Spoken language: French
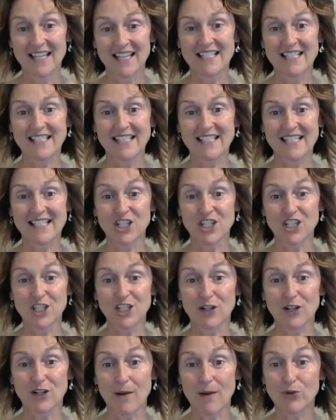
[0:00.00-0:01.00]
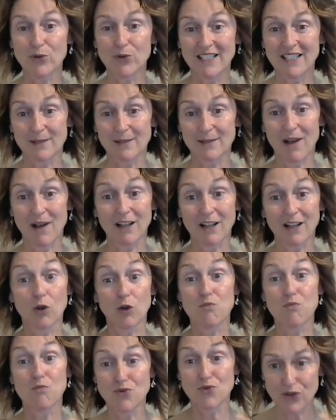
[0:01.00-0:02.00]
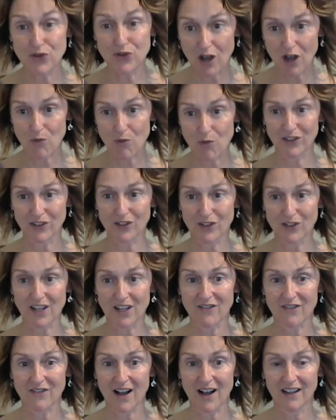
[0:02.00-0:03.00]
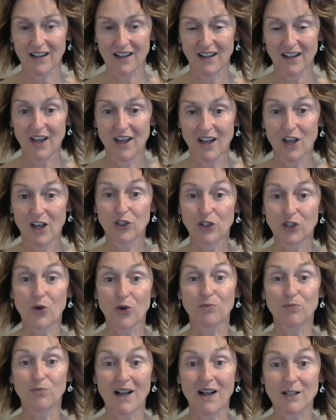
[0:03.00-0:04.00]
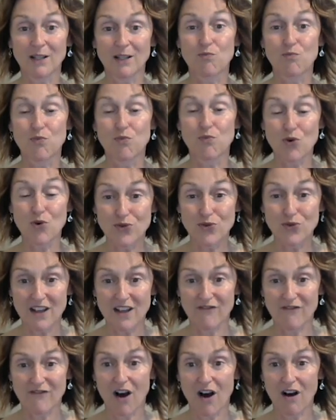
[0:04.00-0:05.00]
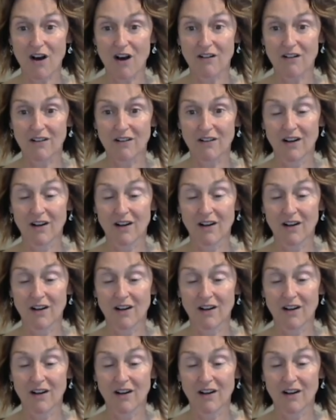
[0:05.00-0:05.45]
Il s'agit de l'aboutissement de plusieurs mois de travail qui ont demandé beaucoup d'efforts.